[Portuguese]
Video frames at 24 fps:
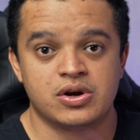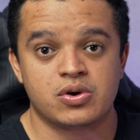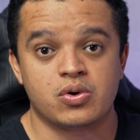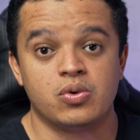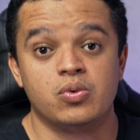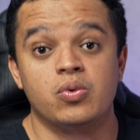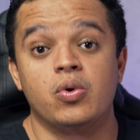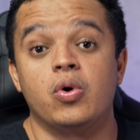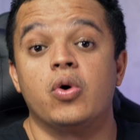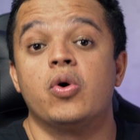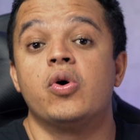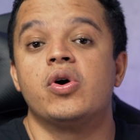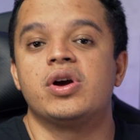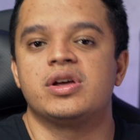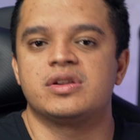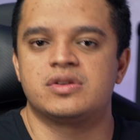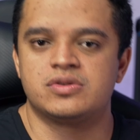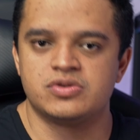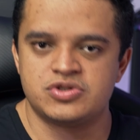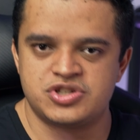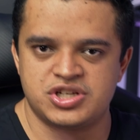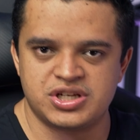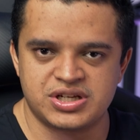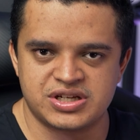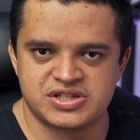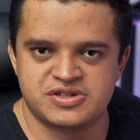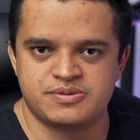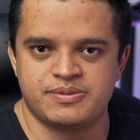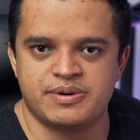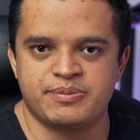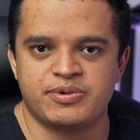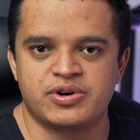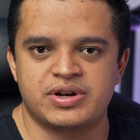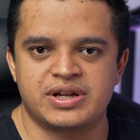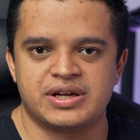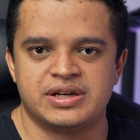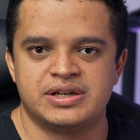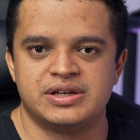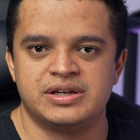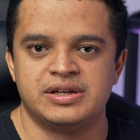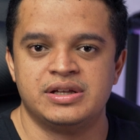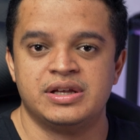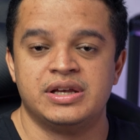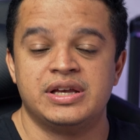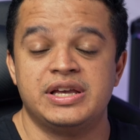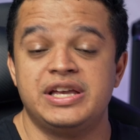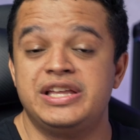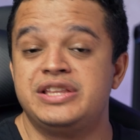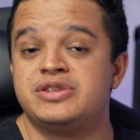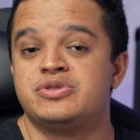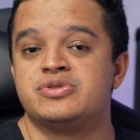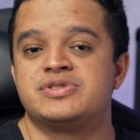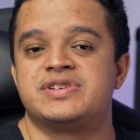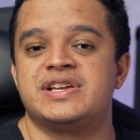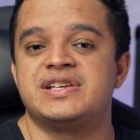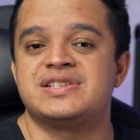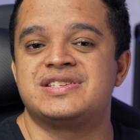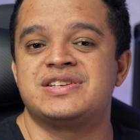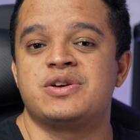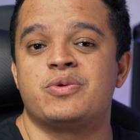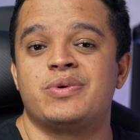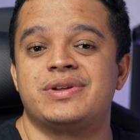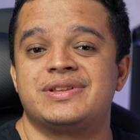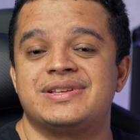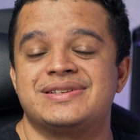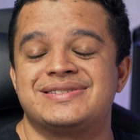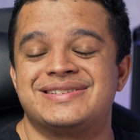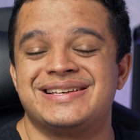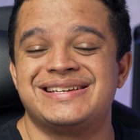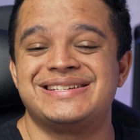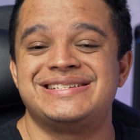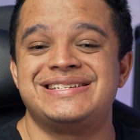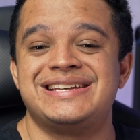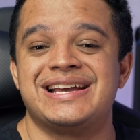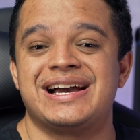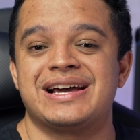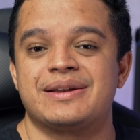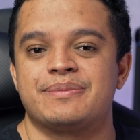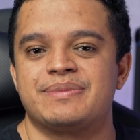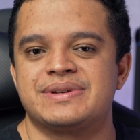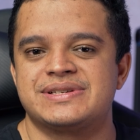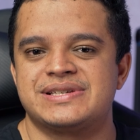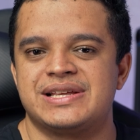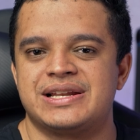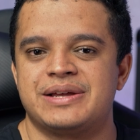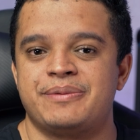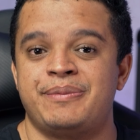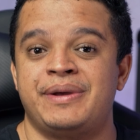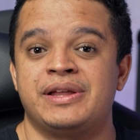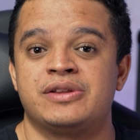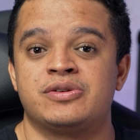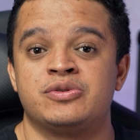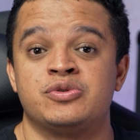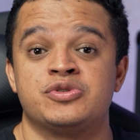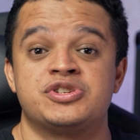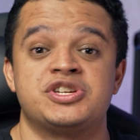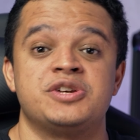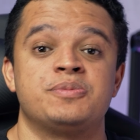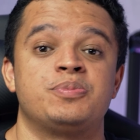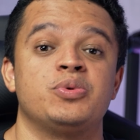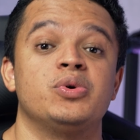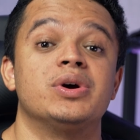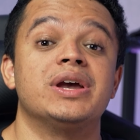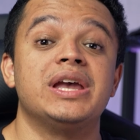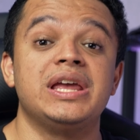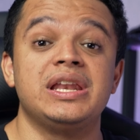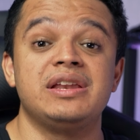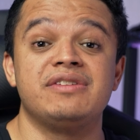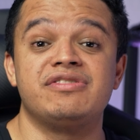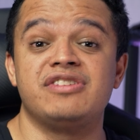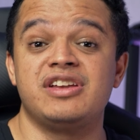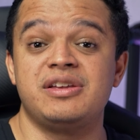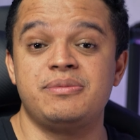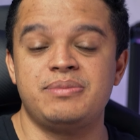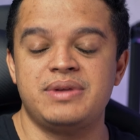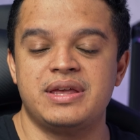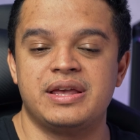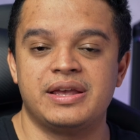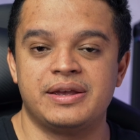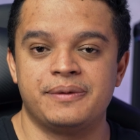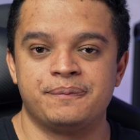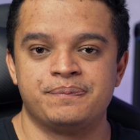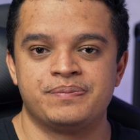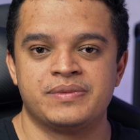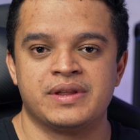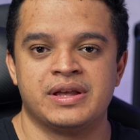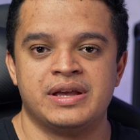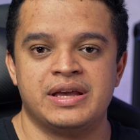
com 8 GB de memória RAM e 256 de armazenamento do tipo NVMe.